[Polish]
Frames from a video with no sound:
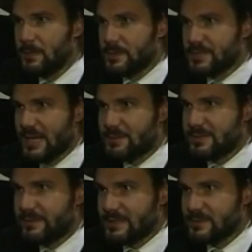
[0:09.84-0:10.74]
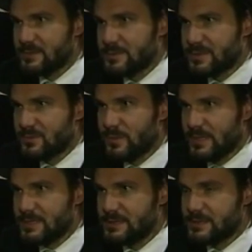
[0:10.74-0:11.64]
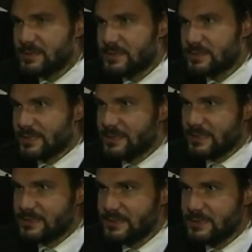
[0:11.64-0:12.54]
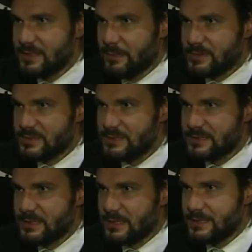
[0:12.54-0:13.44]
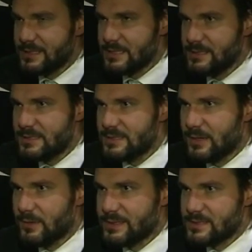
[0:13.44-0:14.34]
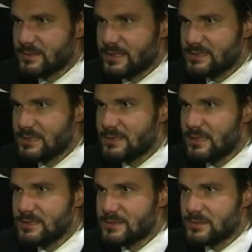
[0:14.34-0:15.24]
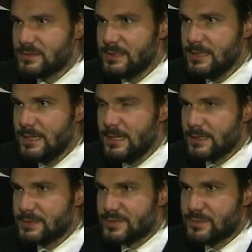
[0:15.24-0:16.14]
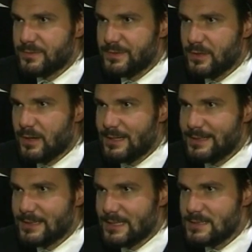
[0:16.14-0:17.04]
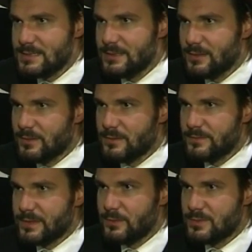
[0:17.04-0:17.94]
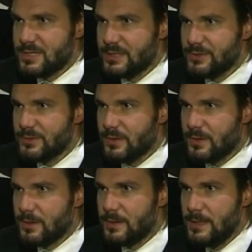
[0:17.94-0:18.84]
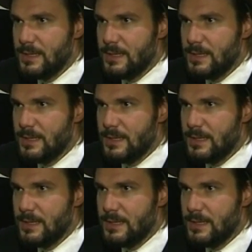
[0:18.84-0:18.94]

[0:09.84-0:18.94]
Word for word: Pomyślałem, że warto to przetłumaczyć, gdyż taki tekst nigdy na polskich scenach nie zaistniał, a jest to tekst na tyle istotny, gdyż mówi o alienacji, o wykluczeniu, o